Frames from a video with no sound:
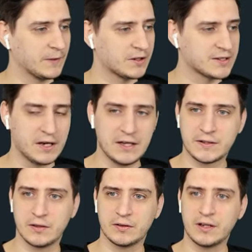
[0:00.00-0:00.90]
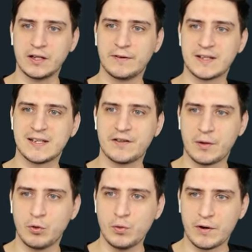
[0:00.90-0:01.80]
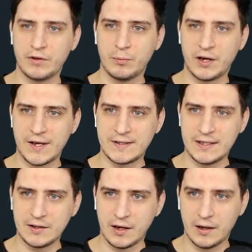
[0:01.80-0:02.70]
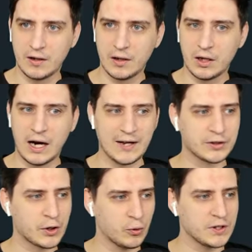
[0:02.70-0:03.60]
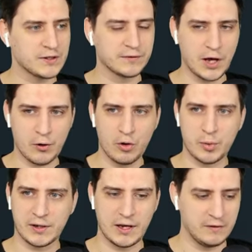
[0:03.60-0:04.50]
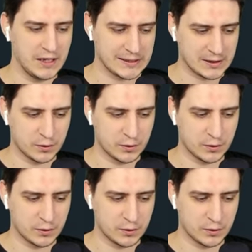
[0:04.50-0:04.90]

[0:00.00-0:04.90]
кстати, на 20 уровне магазина откроется второй продавец. То